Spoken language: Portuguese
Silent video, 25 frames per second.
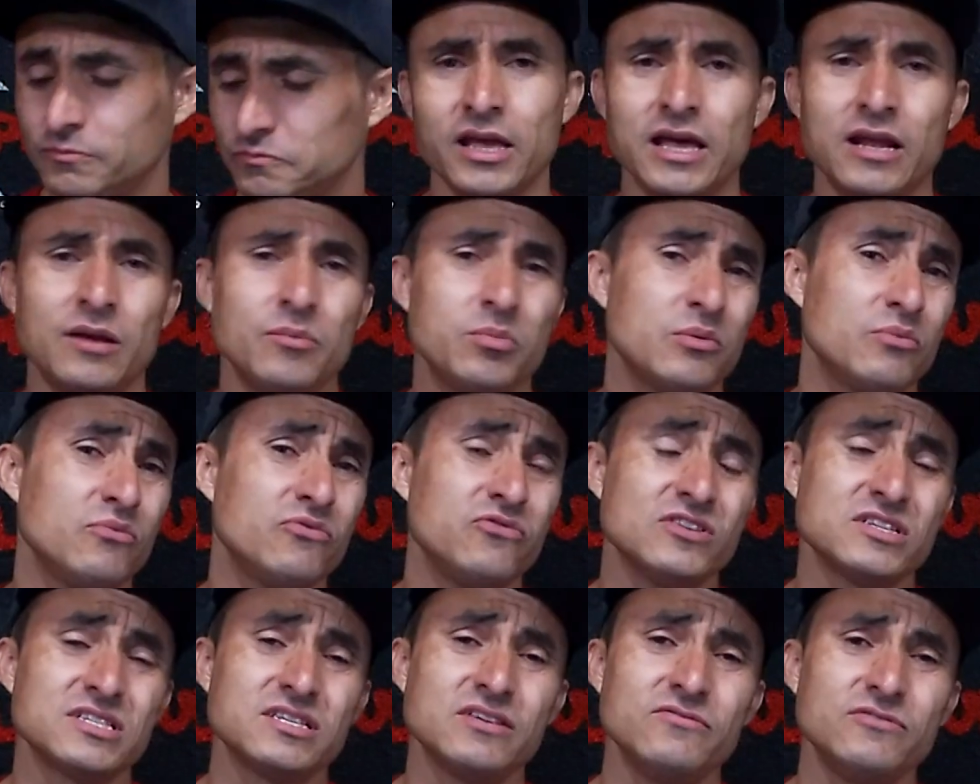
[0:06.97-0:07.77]
Era para me
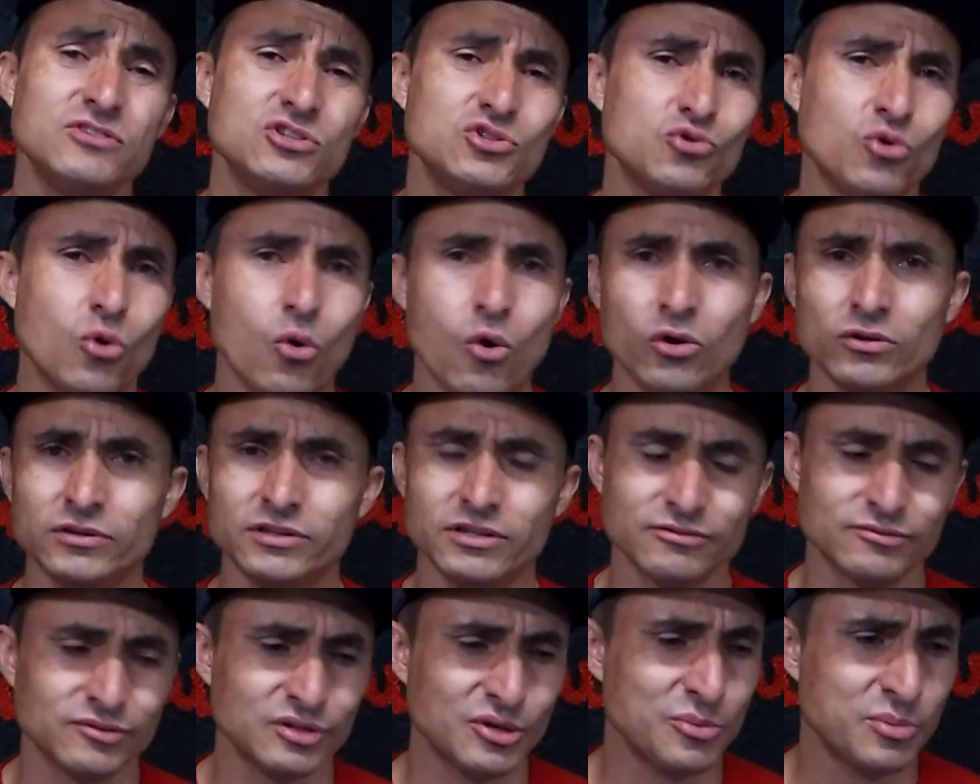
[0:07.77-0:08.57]
fazer vídeo
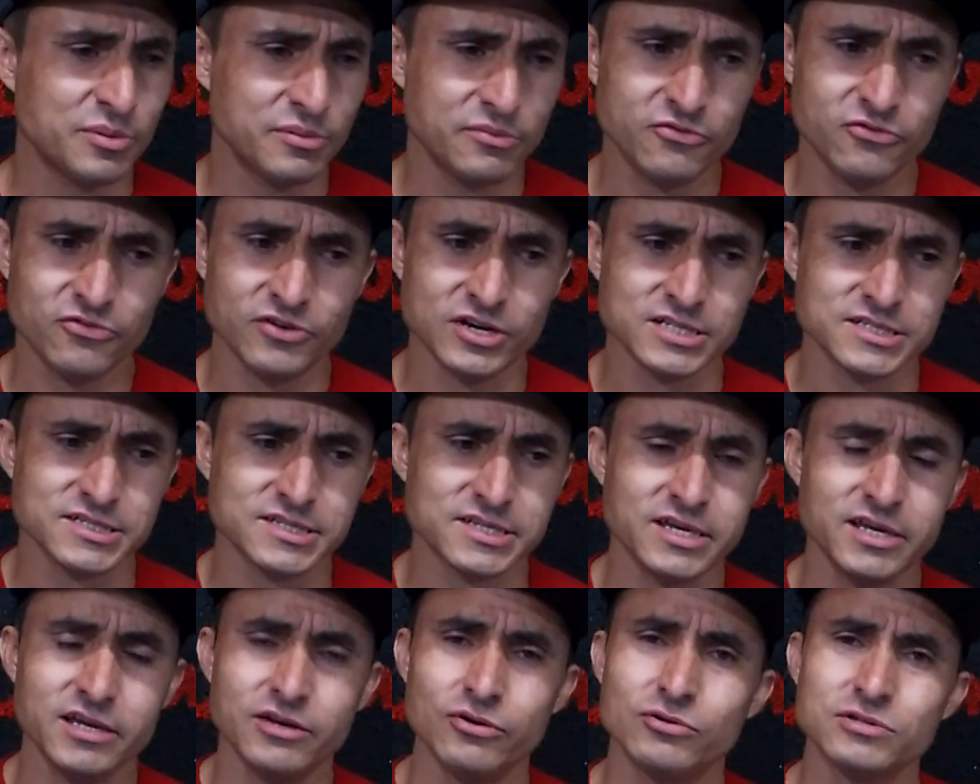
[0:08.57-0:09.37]
ontem, não deu para me
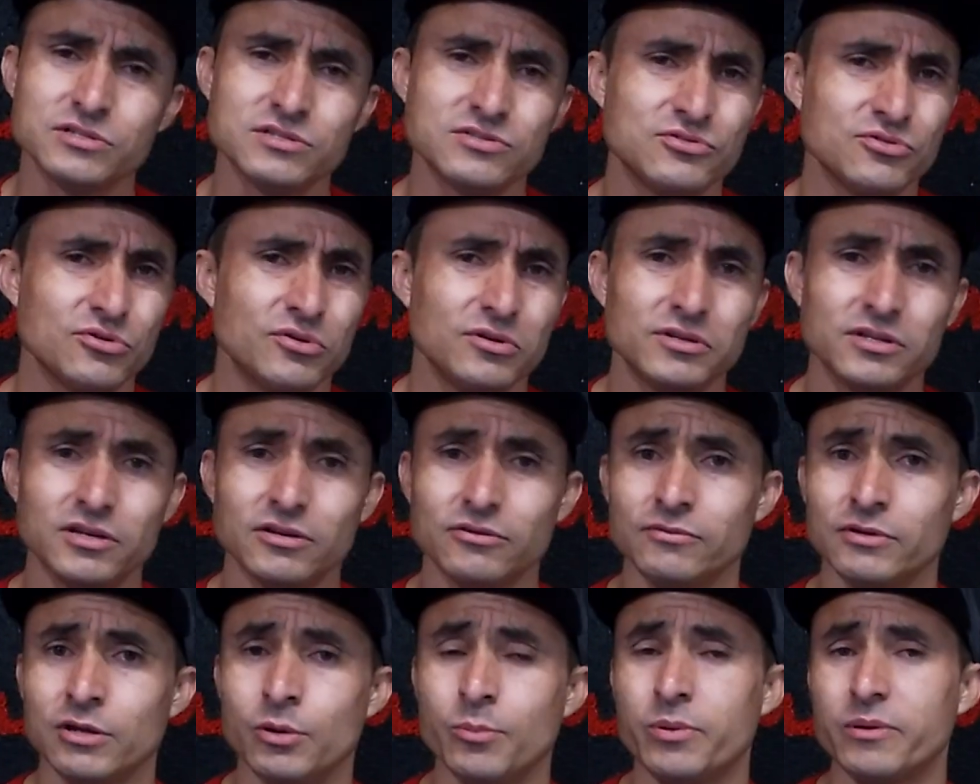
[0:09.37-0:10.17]
fazer, antes de ontem
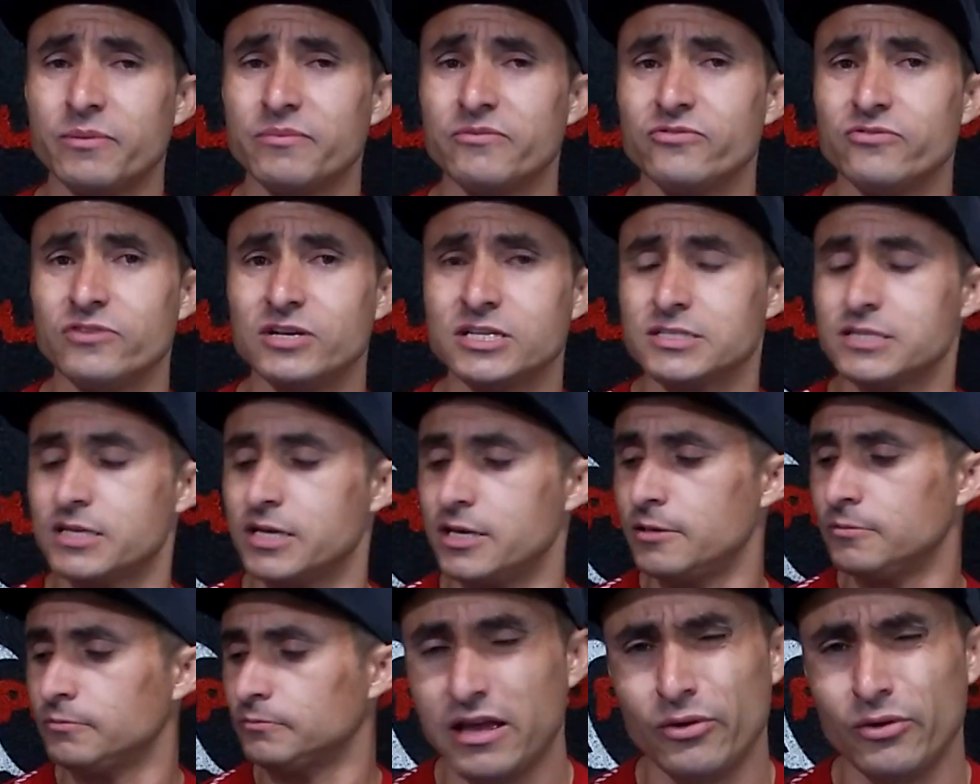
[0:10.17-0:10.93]
não deu para me fazer.